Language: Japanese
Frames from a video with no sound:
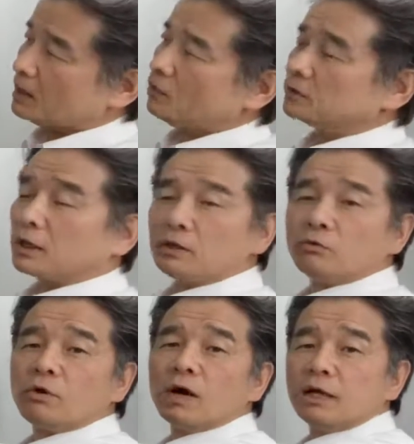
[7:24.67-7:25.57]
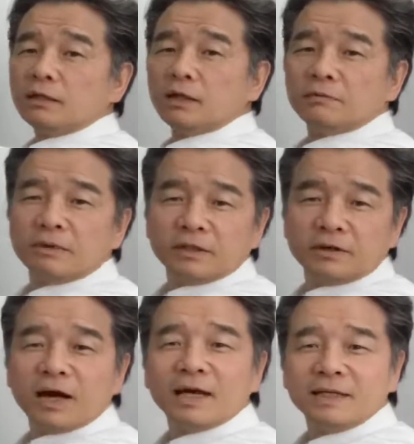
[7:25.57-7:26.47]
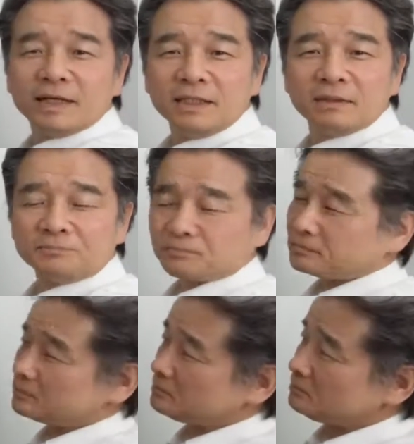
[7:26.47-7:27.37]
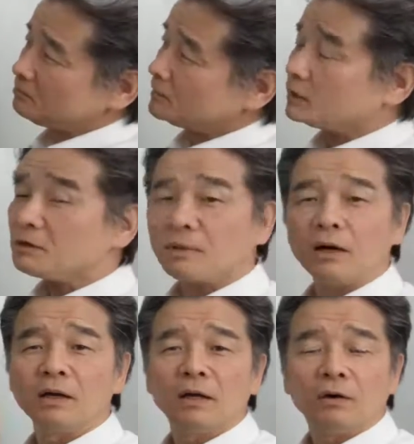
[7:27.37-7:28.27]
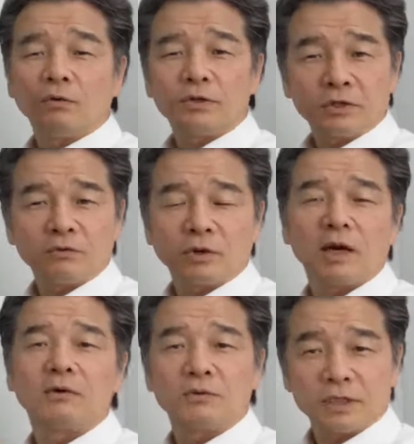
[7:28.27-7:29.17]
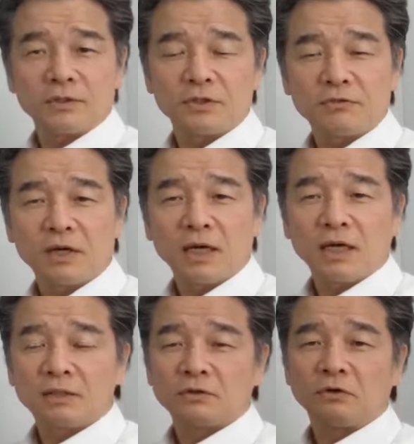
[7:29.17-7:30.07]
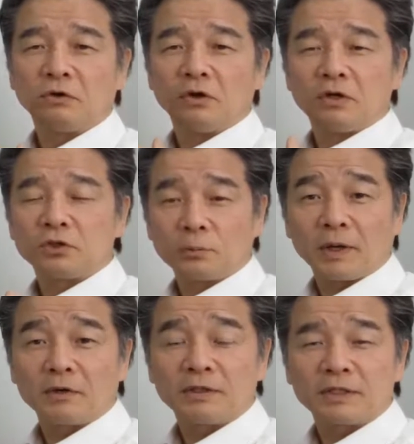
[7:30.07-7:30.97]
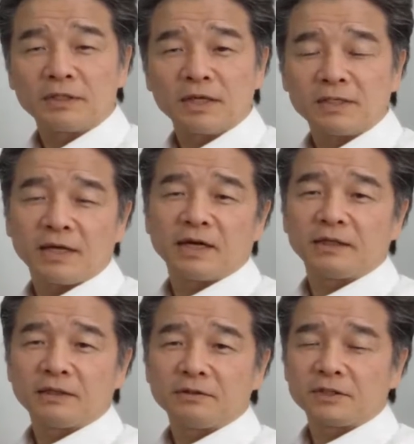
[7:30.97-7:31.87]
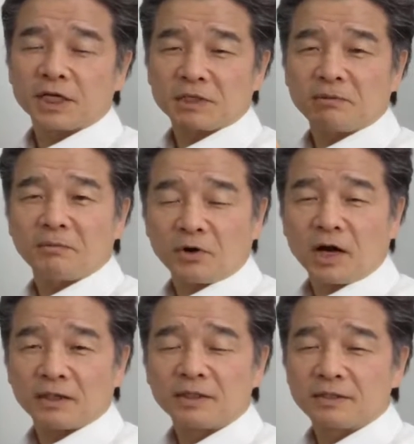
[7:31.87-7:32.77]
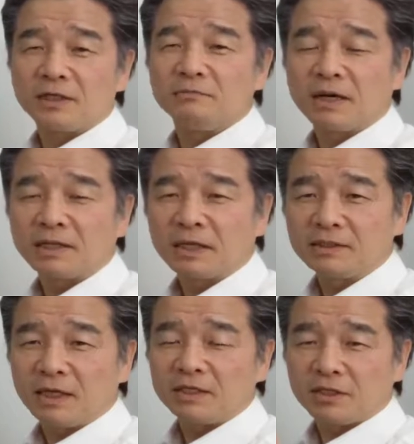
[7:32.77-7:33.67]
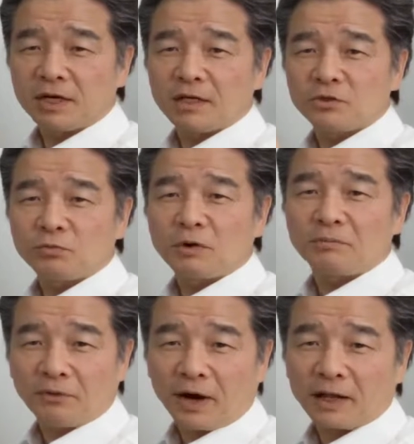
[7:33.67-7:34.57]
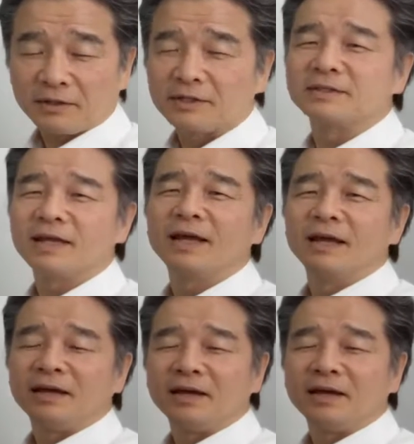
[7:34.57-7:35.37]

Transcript: まあ、ホテルにお帰りになるまでの間に例えばお昼とか午前中はそのショパンのですね聖火であるジェラゾバ・ボラですね生まれた家ジェラゾバ・ボラですね、